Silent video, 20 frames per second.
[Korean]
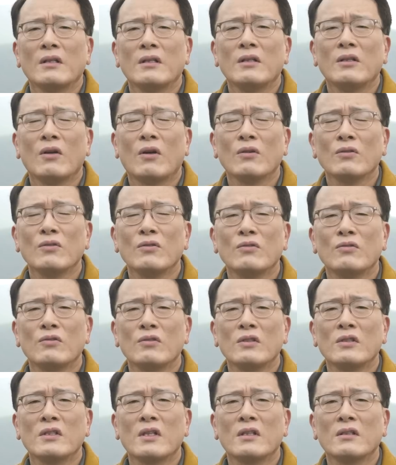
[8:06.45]
이
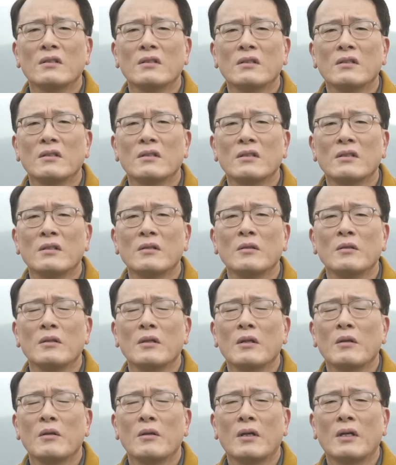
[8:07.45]
영지주의자들을
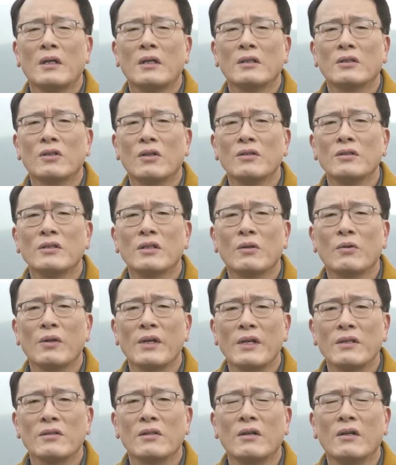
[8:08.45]
전제로
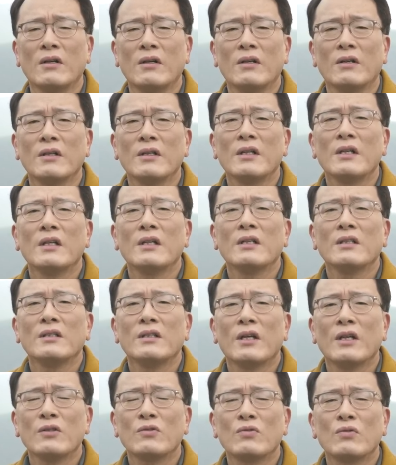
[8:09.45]
해서
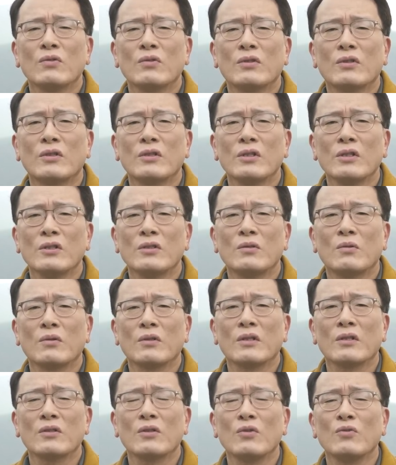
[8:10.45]
예수
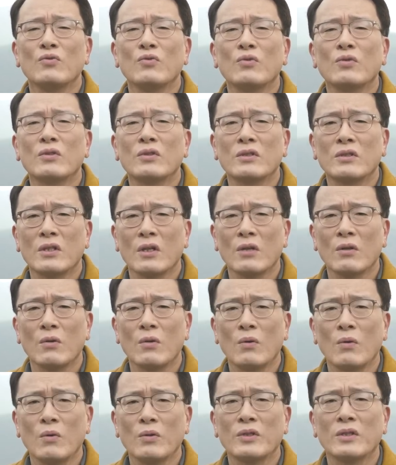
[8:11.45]
그리스도께서
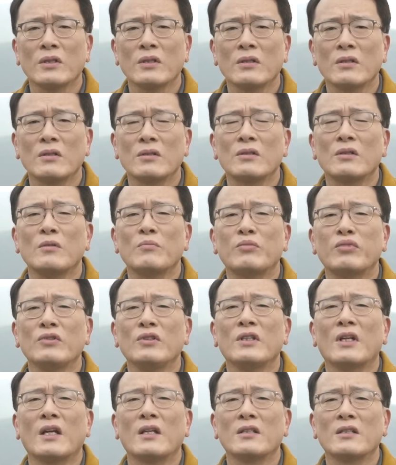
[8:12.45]
육체로 오신 것을
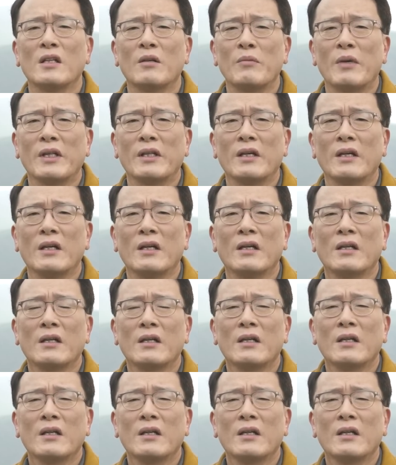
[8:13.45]
부인하는 자마다